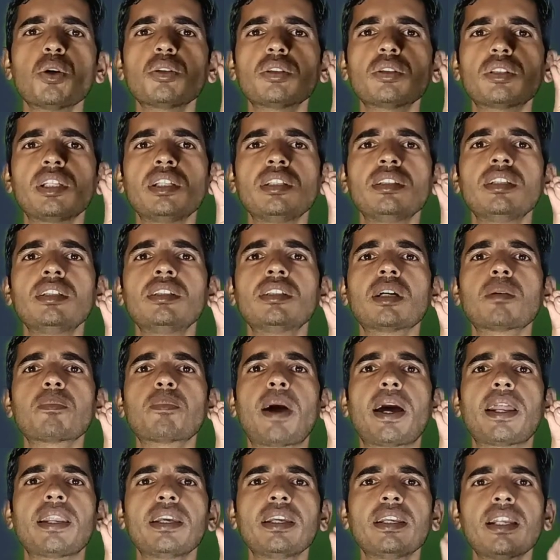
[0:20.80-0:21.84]
दो तीन दिन तक
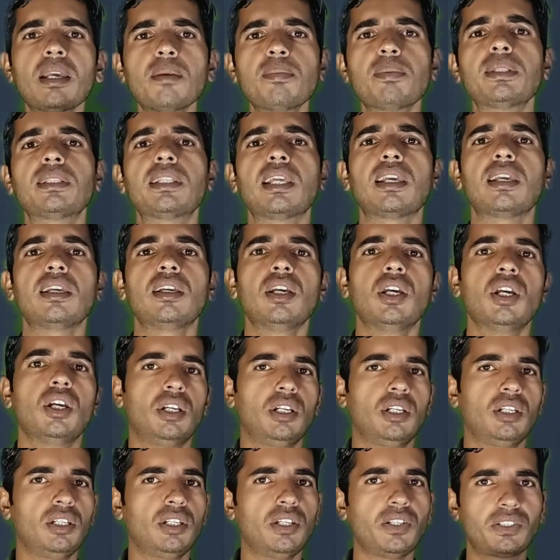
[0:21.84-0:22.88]
पानी नहीं पीते हैं
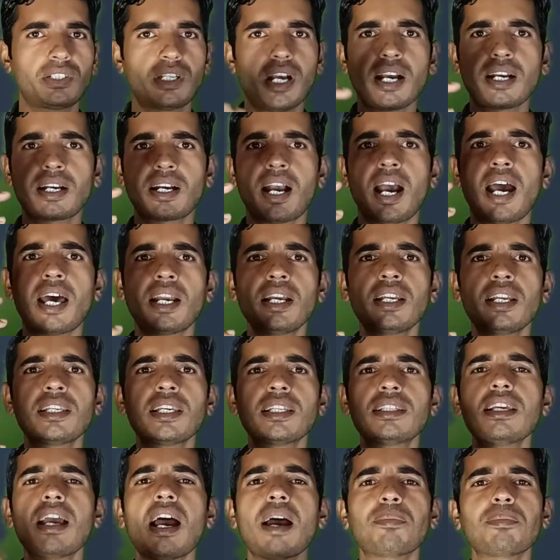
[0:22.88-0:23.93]
इसका कारण
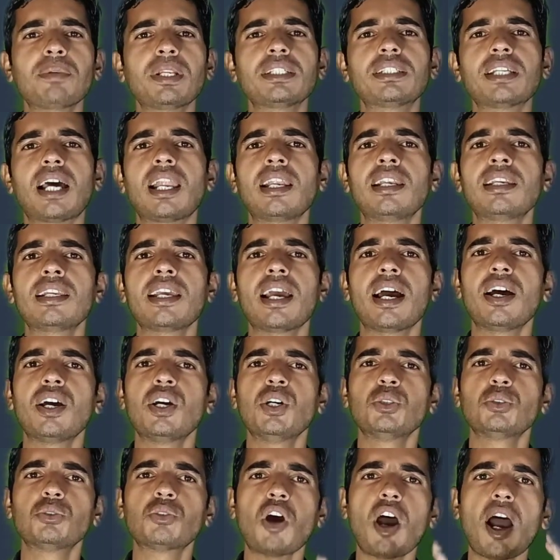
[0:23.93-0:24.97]
यदि आपने जान लिया
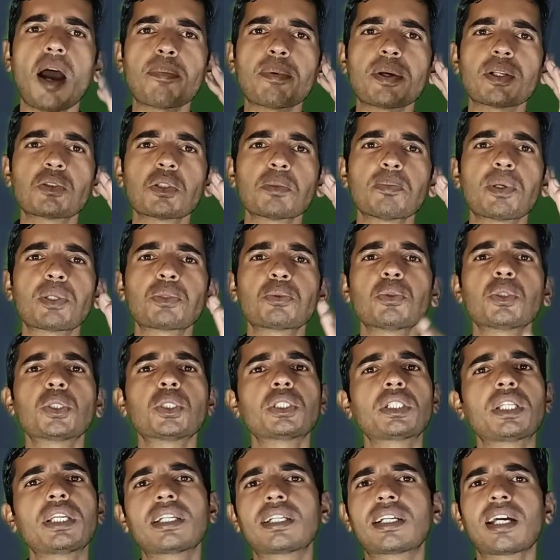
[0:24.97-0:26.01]
तो आप ऐसे पशुओं को
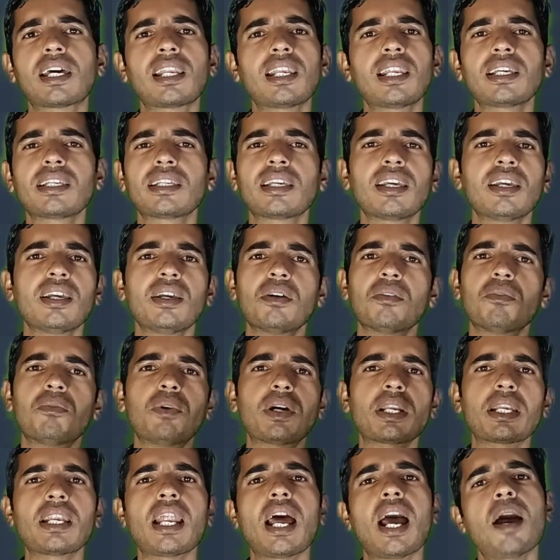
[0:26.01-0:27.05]
ठीक कर लेंगे
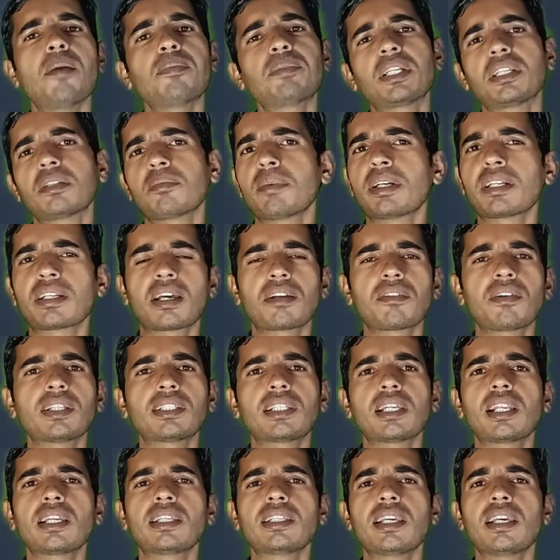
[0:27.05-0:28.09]
वरना आप ट्रीटमेंट
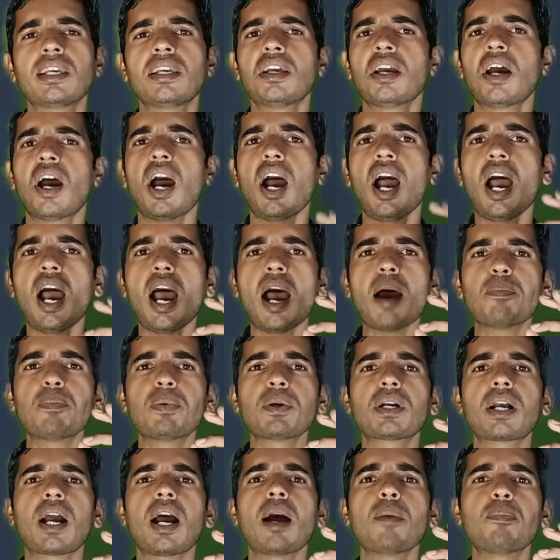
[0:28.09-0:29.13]
करवाते रहिए
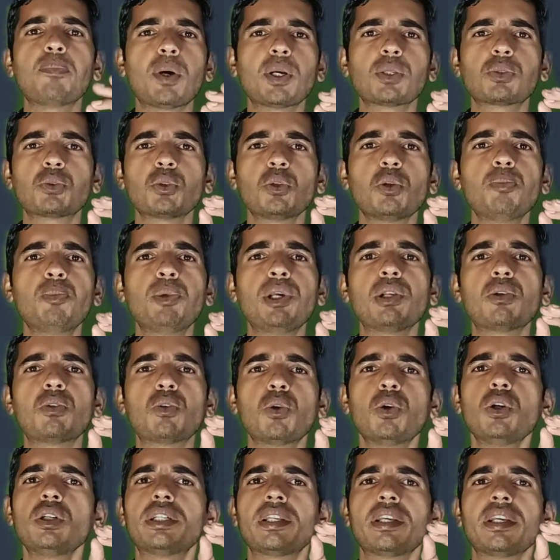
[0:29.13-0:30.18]
आपका पशु
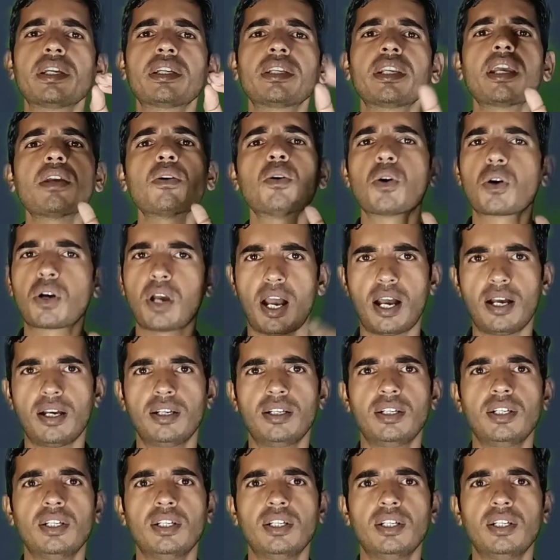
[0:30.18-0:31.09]
बिल्कुल ठीक नहीं होगा